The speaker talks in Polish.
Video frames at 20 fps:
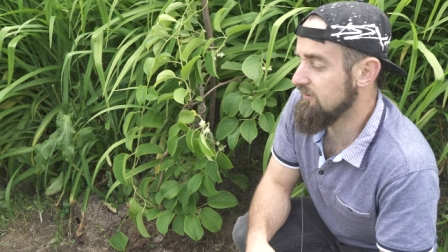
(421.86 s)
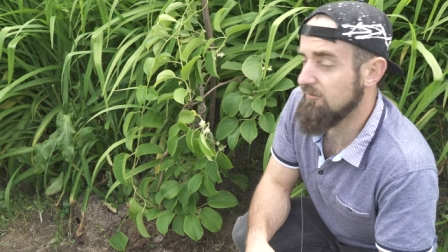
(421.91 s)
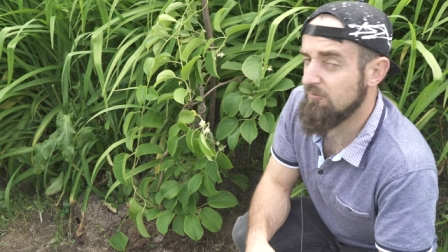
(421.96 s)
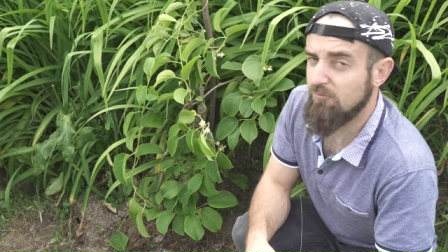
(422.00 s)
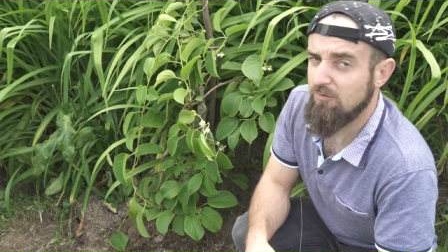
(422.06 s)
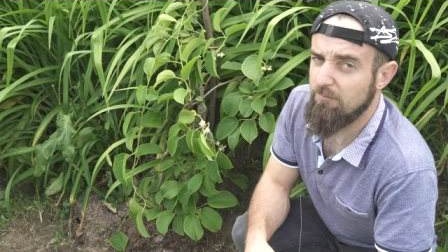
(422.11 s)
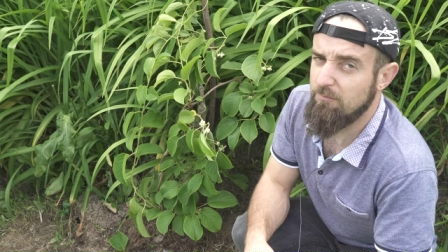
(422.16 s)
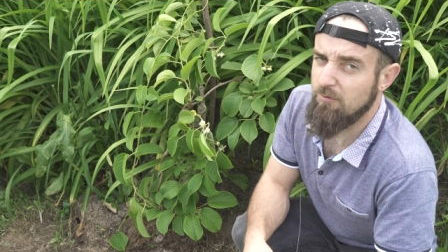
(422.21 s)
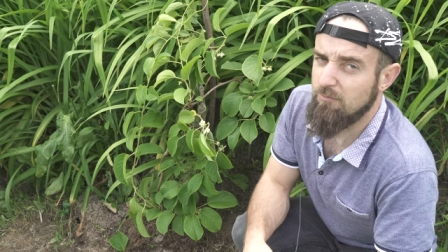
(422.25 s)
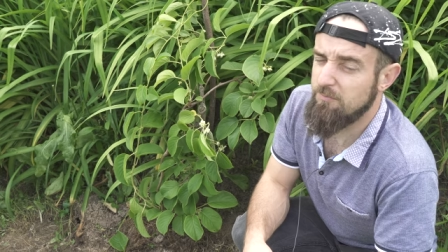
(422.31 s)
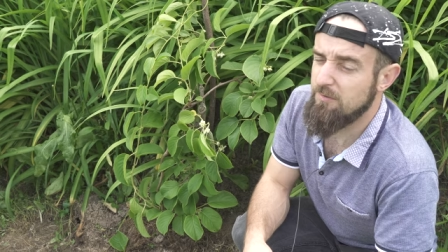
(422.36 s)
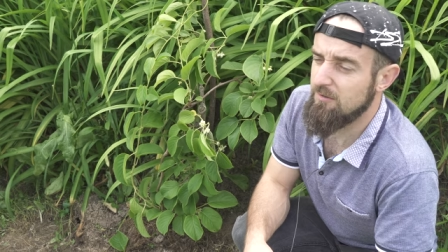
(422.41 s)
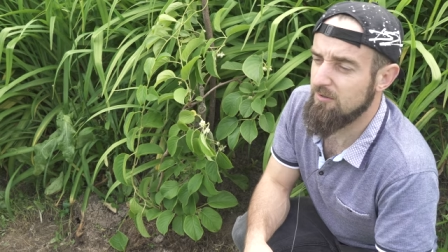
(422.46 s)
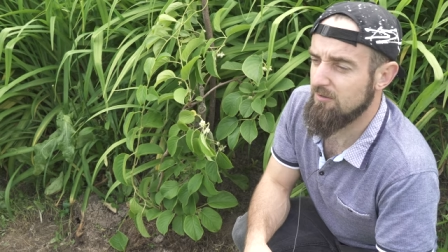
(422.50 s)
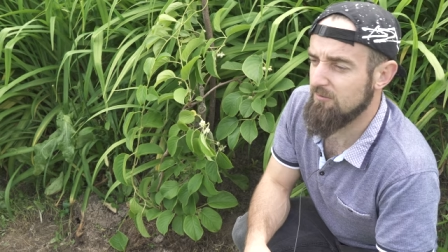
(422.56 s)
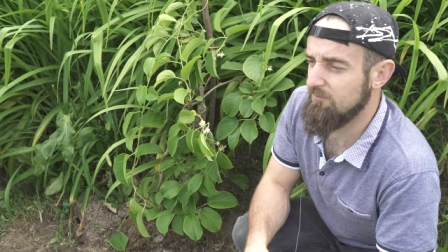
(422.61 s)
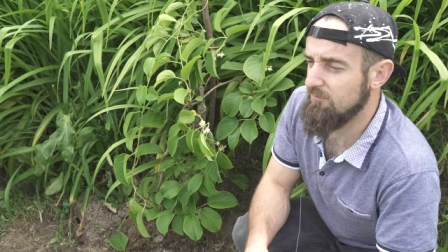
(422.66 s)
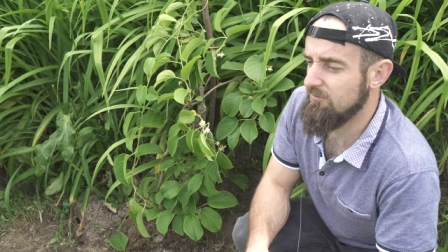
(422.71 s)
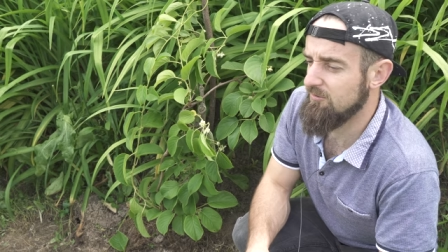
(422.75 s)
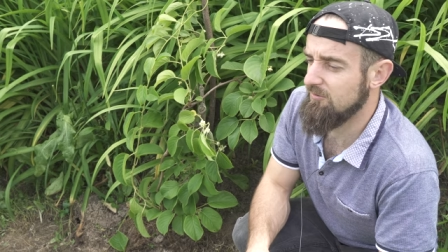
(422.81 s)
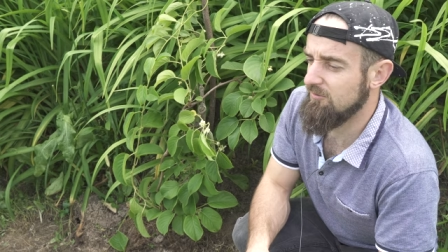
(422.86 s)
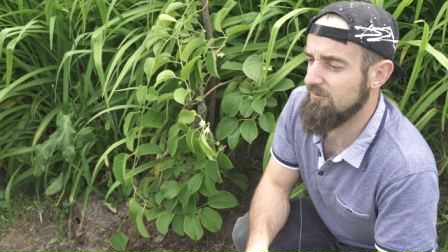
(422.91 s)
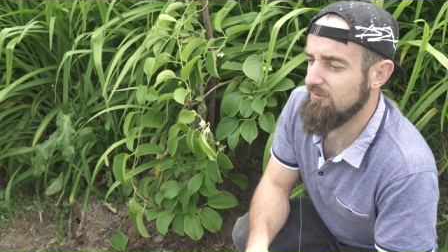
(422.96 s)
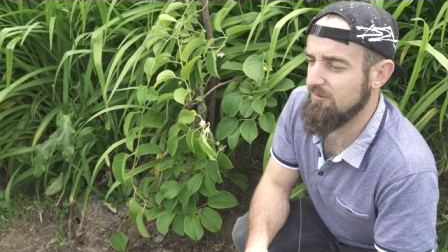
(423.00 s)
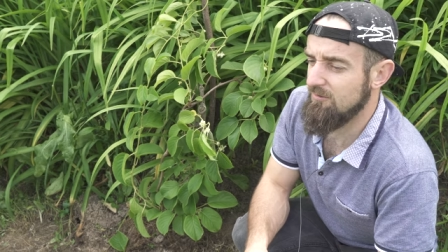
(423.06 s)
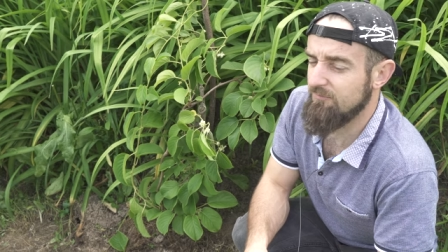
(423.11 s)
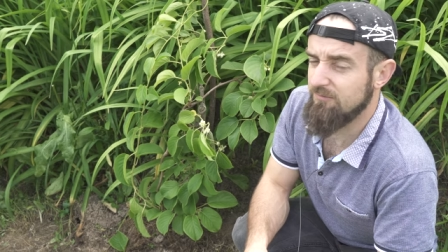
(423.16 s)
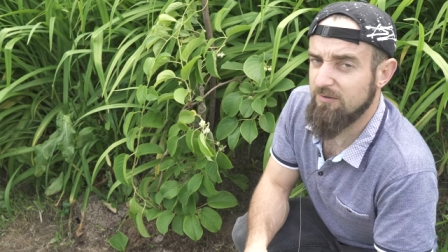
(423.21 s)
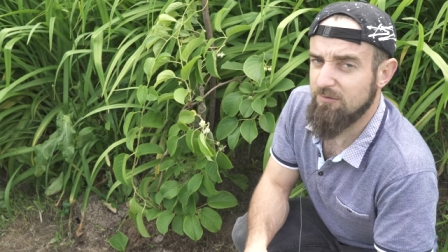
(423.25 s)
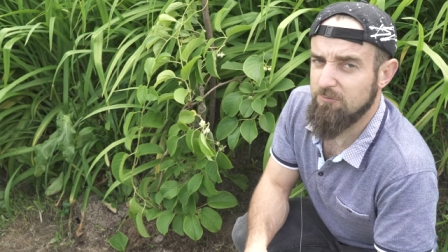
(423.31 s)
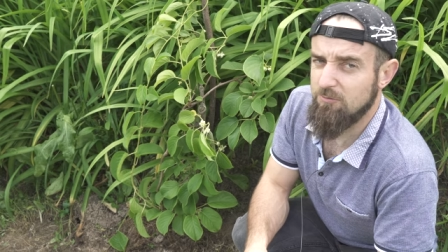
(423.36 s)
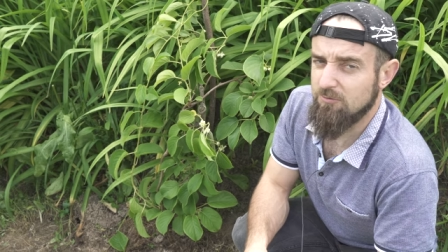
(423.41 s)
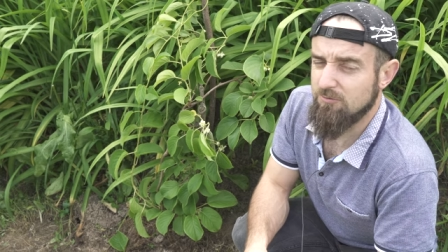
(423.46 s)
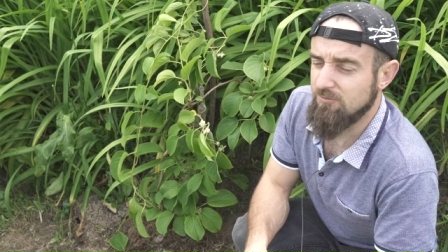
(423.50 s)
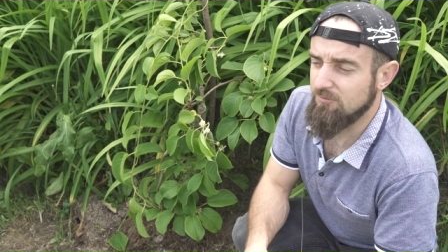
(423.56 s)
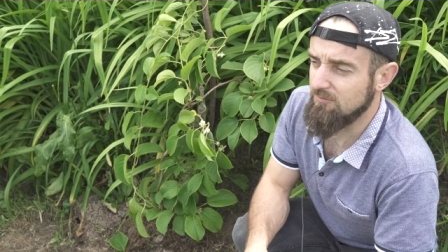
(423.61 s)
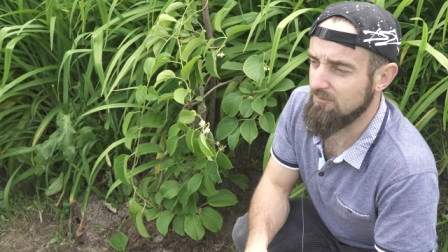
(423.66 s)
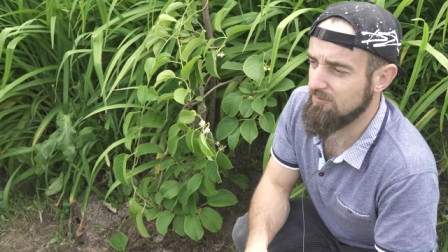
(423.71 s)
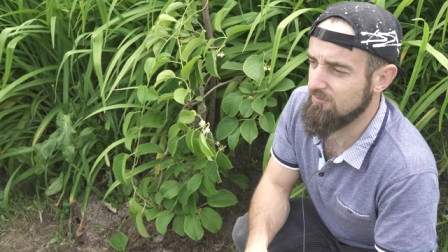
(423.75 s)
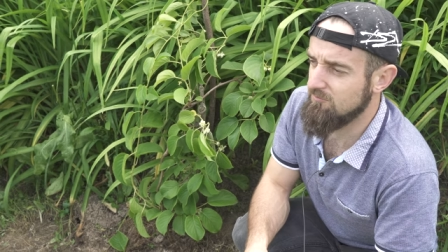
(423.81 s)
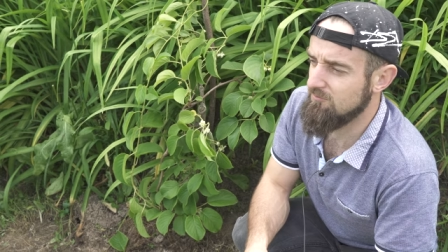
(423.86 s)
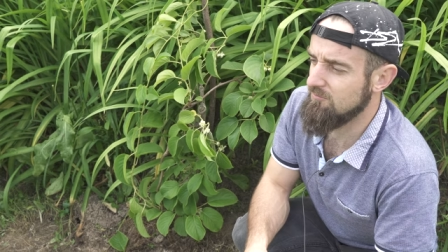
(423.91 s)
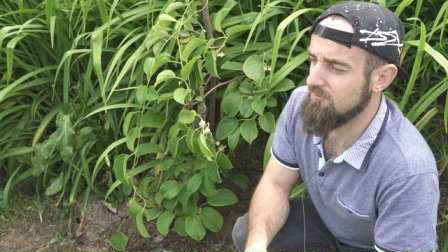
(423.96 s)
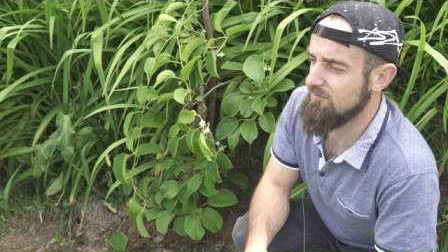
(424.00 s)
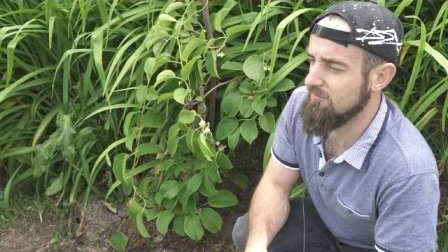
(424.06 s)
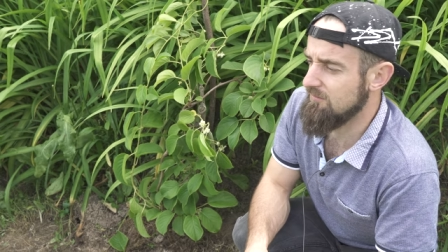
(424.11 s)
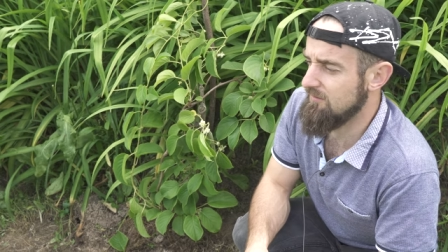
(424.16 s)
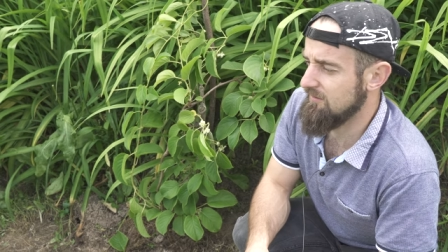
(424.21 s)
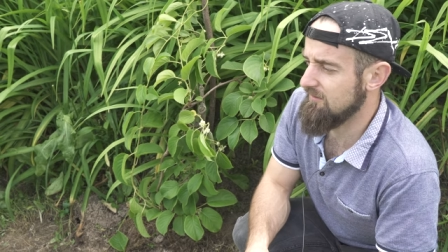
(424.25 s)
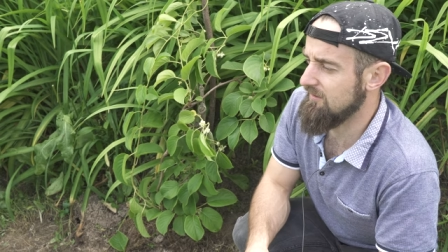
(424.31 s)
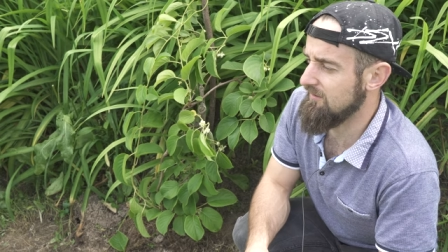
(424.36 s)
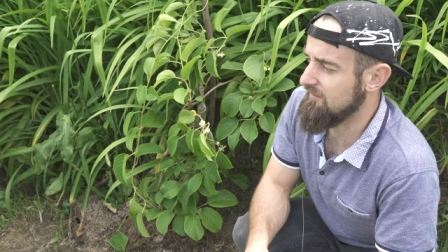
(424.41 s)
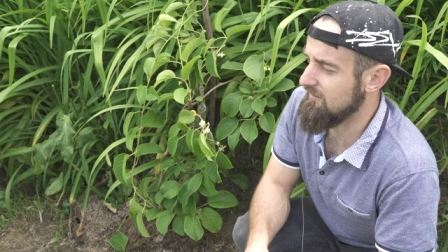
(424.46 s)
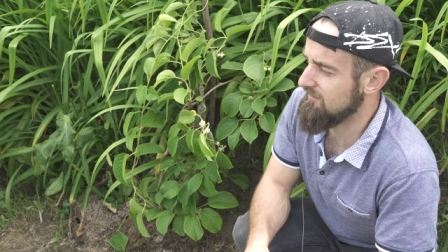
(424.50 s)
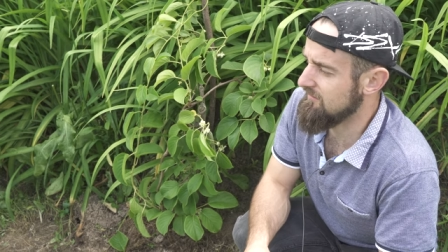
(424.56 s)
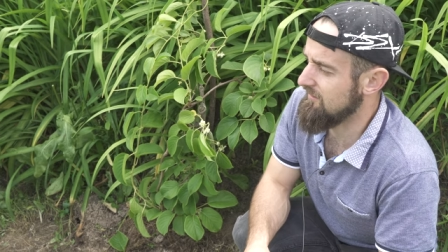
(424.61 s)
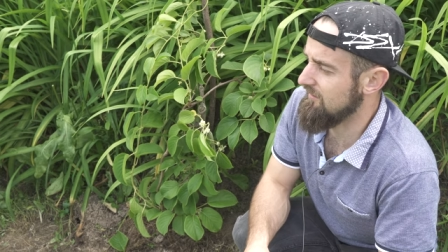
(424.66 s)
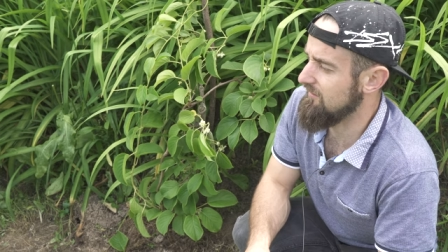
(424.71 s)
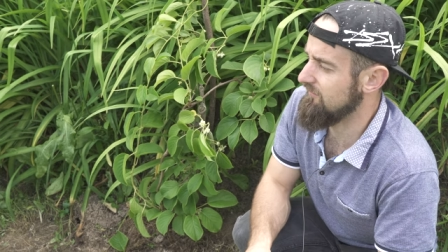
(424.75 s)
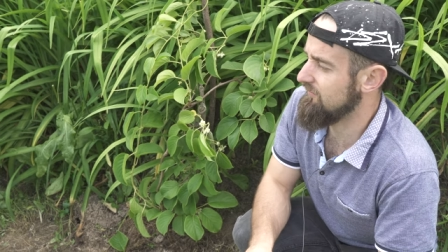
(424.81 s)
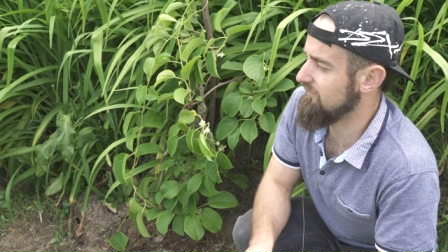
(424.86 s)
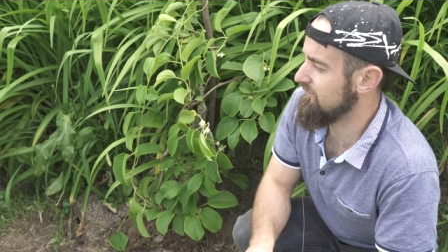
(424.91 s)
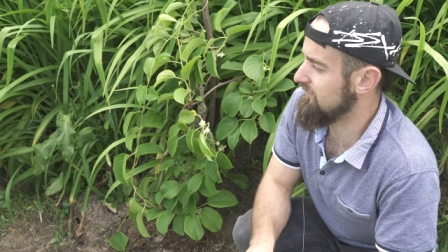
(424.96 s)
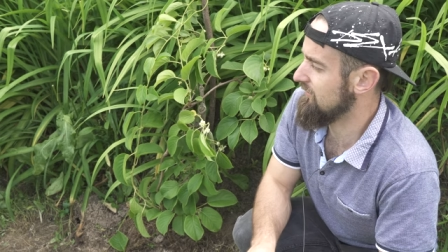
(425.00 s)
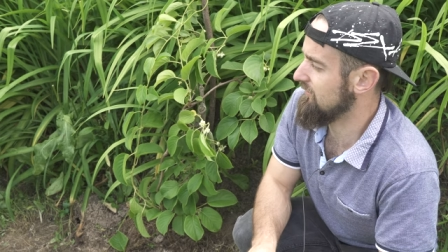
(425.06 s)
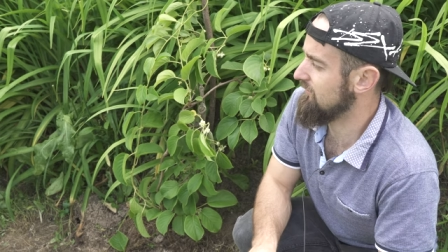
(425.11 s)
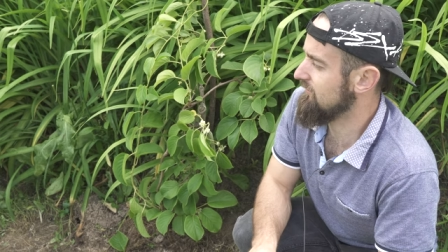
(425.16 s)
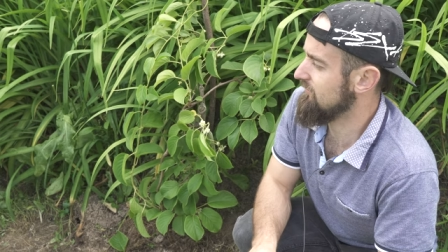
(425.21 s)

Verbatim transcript: nie trzeba obierać, bo je się je w całości ze skórką i tak dalej, i tak dalej, więc te